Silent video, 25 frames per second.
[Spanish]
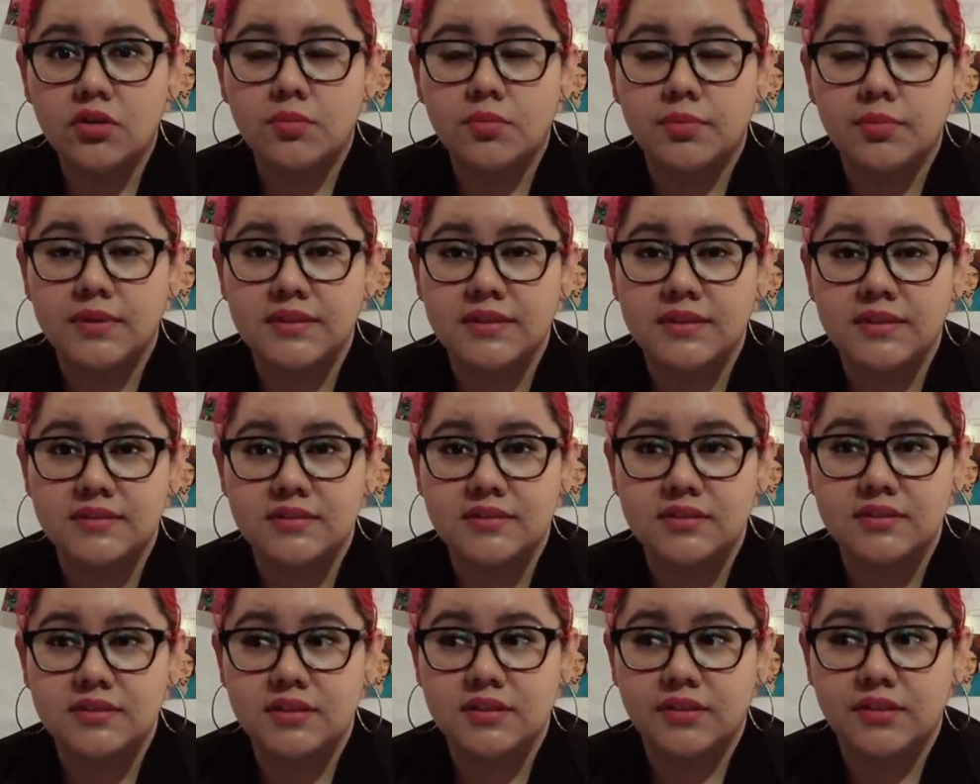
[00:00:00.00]

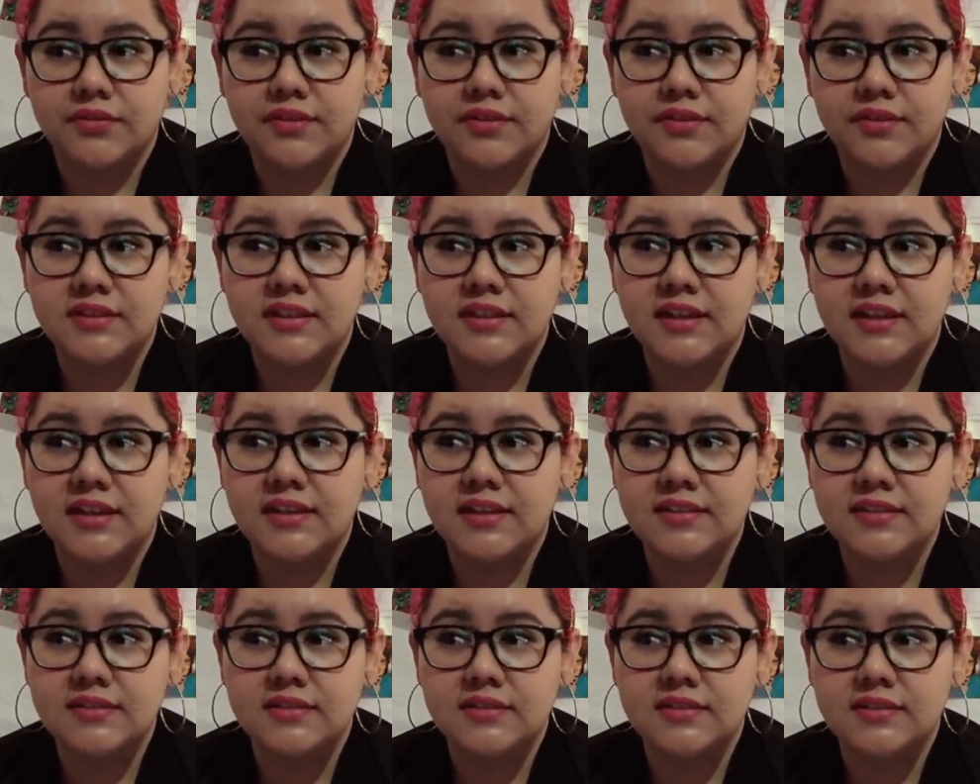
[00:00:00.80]
pues,
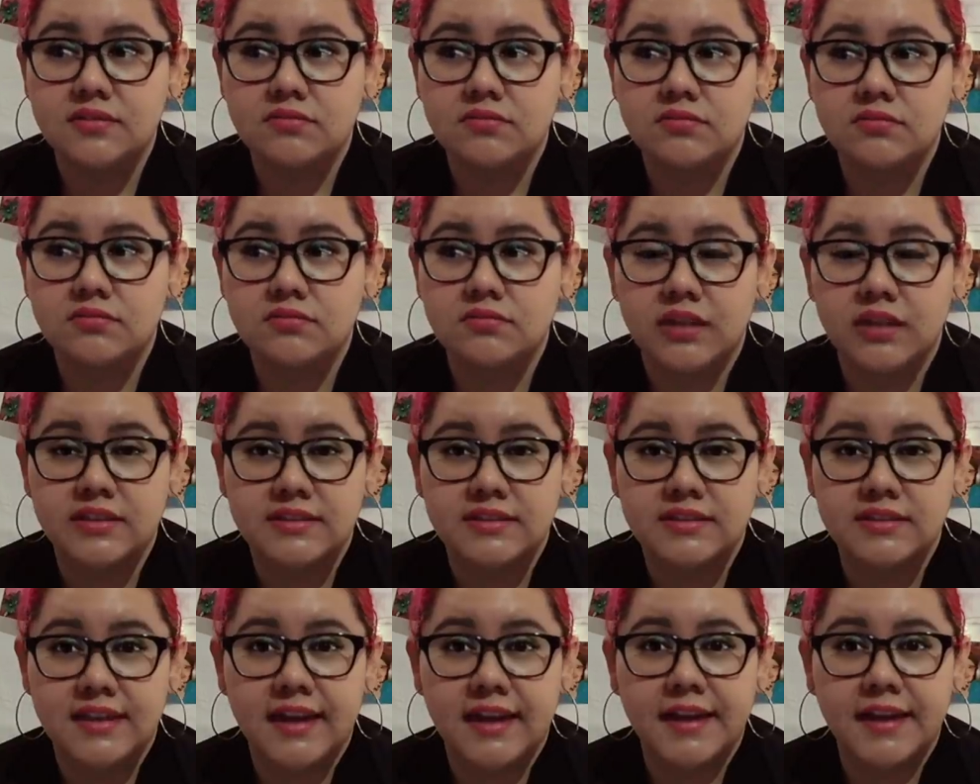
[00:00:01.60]
difíciles,
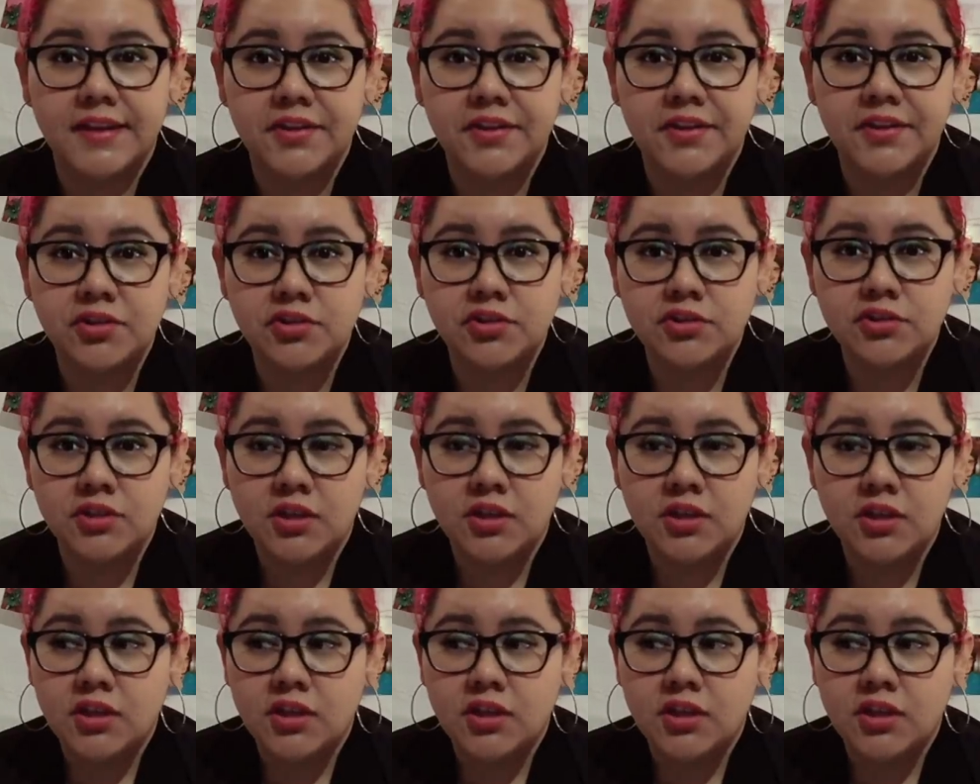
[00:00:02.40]
extraños.